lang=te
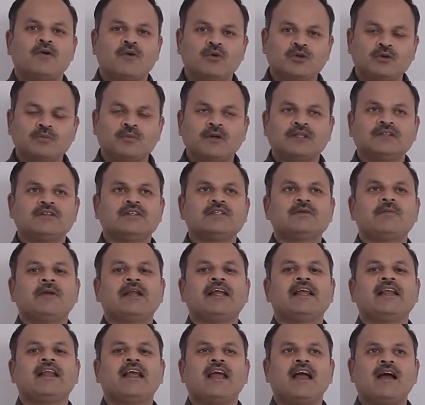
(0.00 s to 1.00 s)
ఉత్పత్తులు
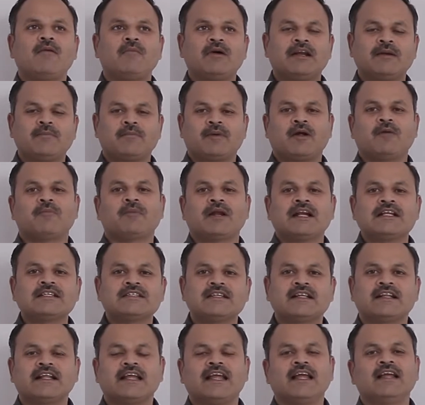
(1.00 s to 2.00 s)
పెరిగినాయా మరి
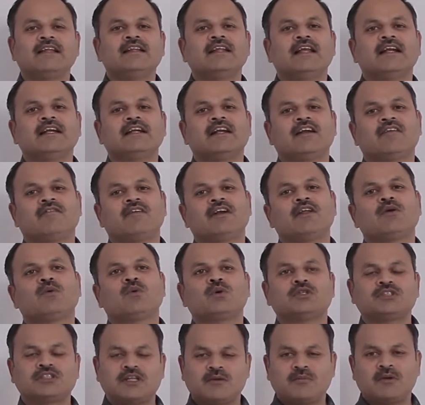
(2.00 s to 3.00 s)
పరిస్థితి ఏంది అనేటటువంటి
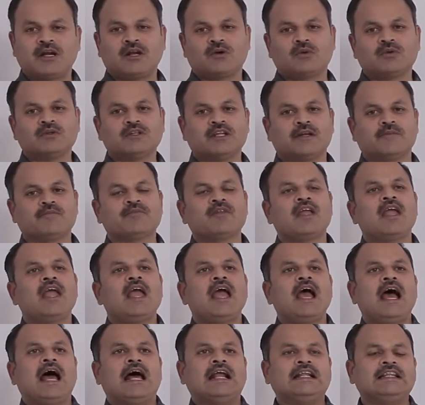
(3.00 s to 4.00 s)
క్వశ్చన్ మనకుంది
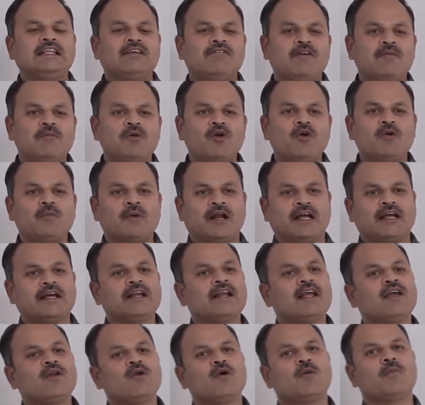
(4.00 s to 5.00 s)
హరిత విప్లవ
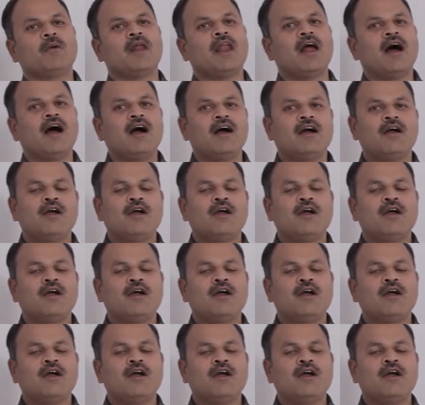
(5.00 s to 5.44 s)
ప్రక్రియ లోపల